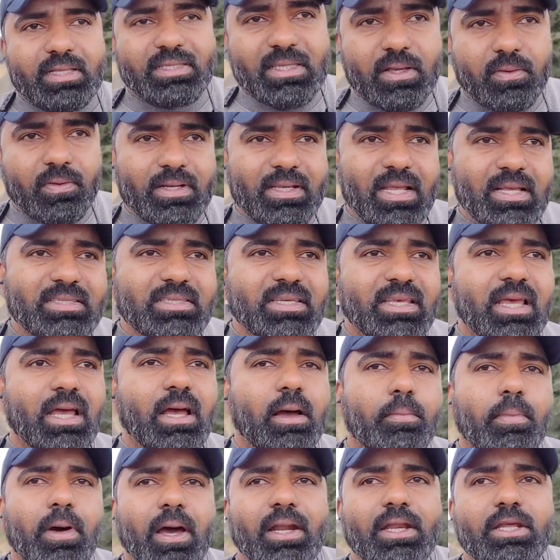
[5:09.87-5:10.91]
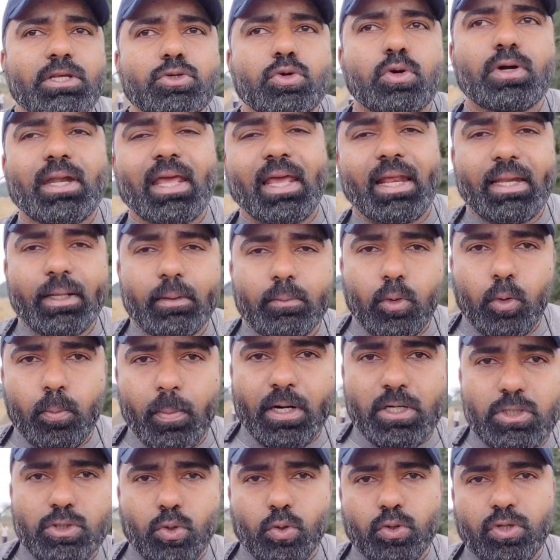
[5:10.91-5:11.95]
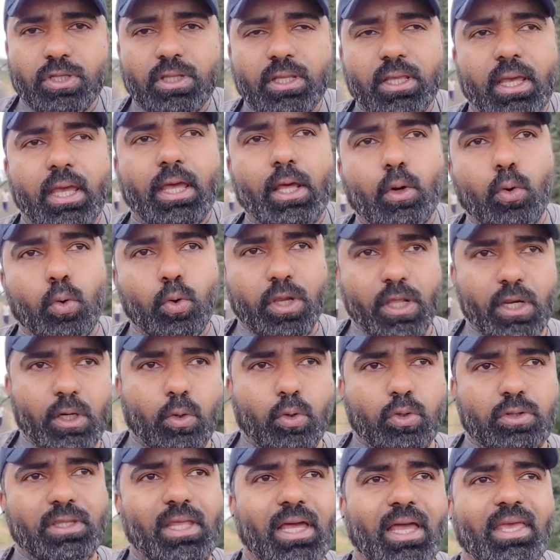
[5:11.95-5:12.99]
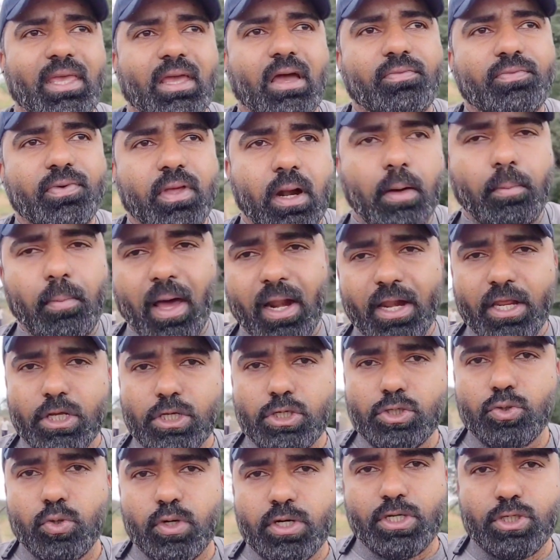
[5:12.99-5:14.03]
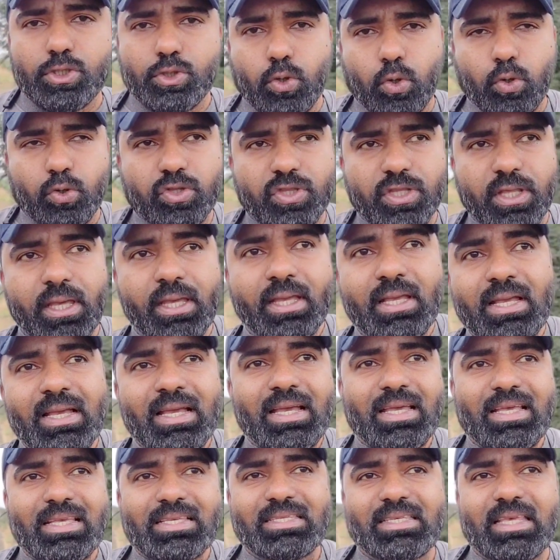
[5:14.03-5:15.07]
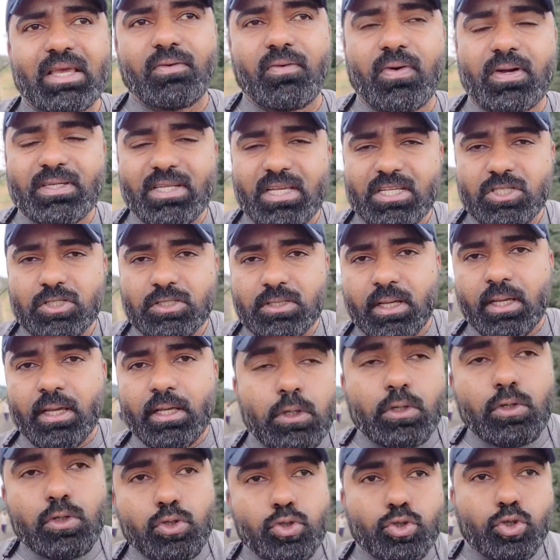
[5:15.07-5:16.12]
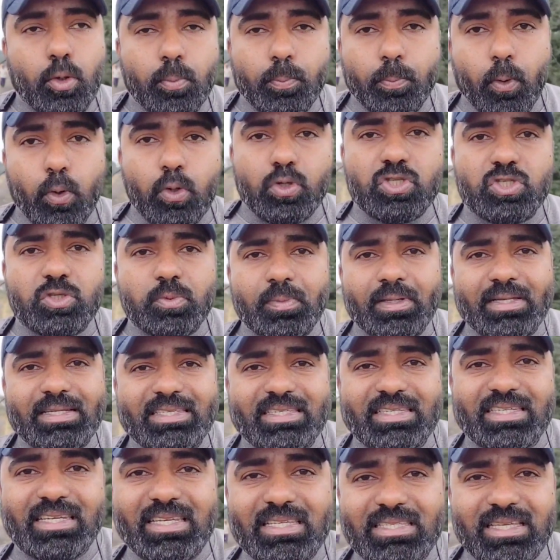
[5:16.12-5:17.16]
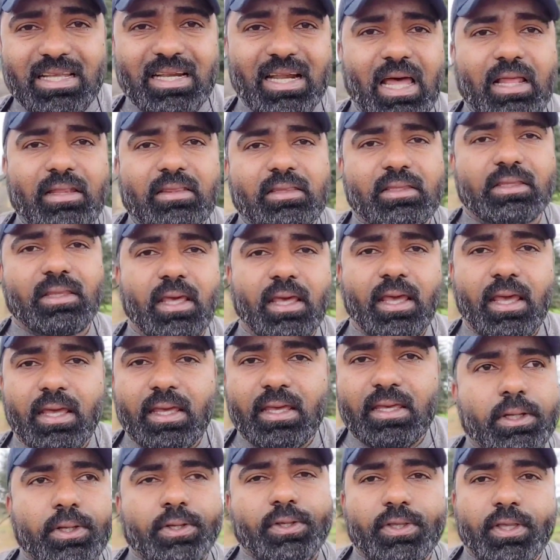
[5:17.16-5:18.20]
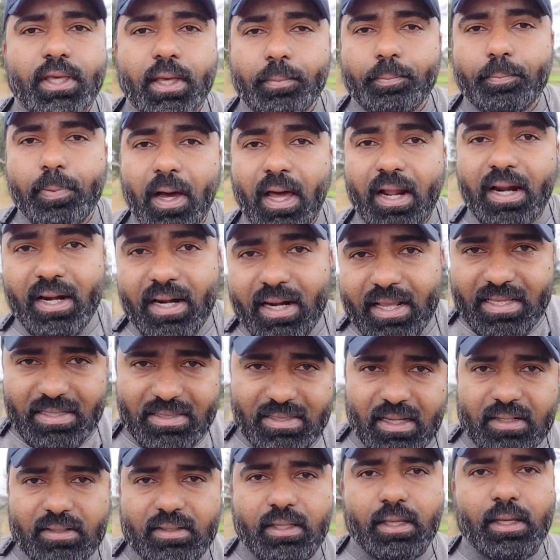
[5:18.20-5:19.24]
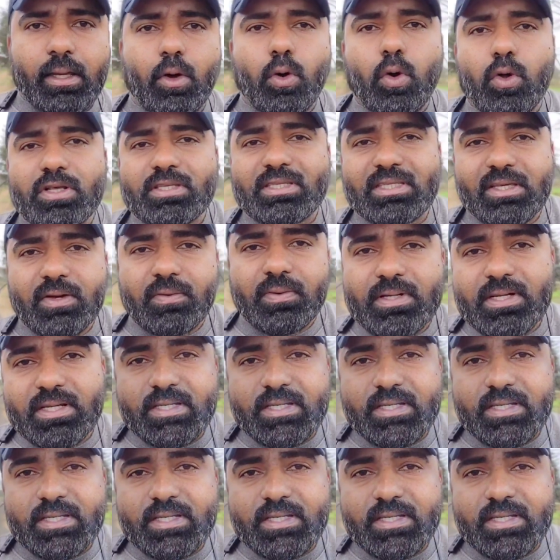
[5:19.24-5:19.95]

इसकी वजह से हमारी जो डेली मूवमेंट्स होती हैं रूटीन होता है या फिर हमारी इंजुरीज जो होती है इसके वजह से जो बोन्स में जीजन आती है ये भर नहीं सकते और इसकी